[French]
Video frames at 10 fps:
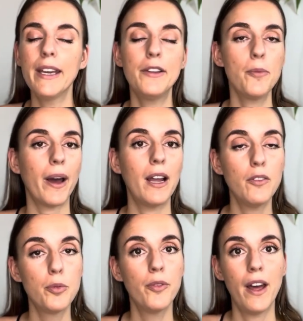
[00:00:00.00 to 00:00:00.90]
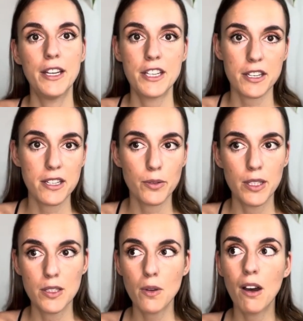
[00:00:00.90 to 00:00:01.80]
et de par là, vous pouvez aller chercher son
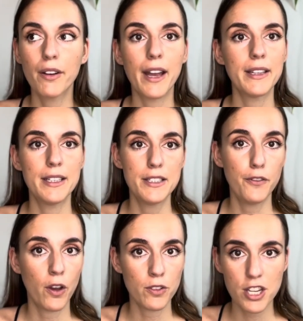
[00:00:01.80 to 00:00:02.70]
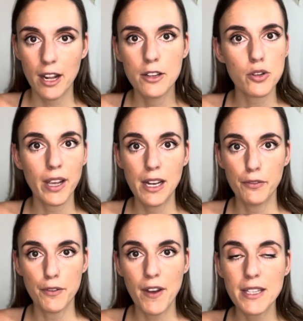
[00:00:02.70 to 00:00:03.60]
histoire, regarder les différents challenges auxquels il
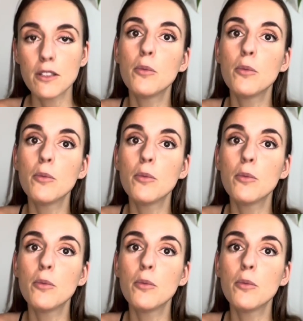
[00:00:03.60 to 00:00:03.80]
fait face,